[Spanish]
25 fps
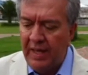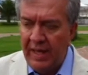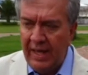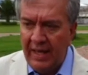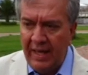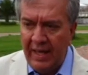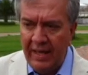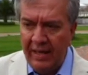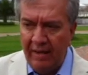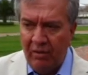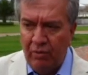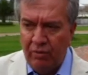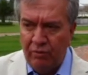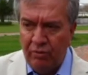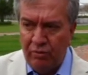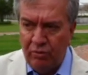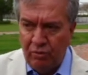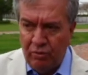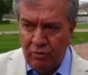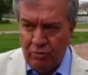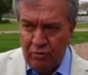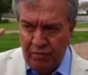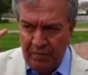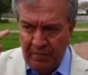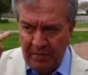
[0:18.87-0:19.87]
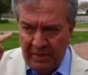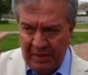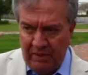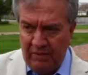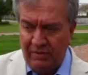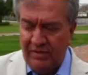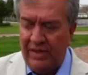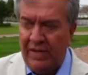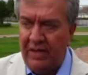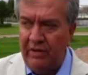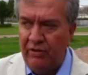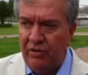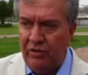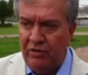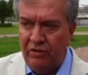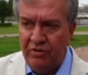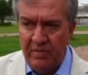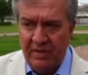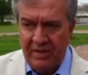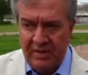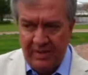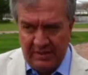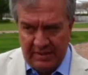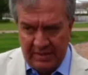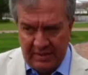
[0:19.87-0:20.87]
en octubre, o sea, dos
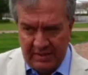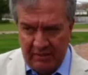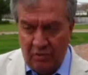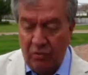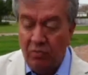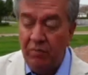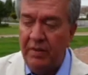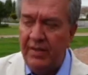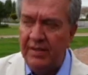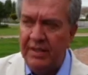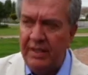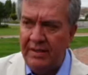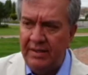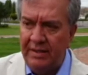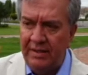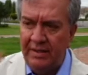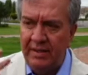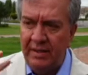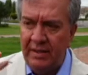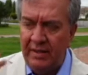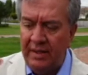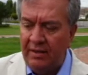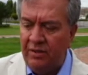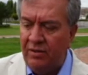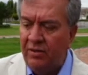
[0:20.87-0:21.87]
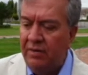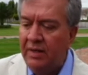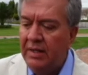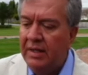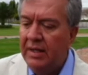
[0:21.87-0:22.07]
meses, un mes antes del decreto,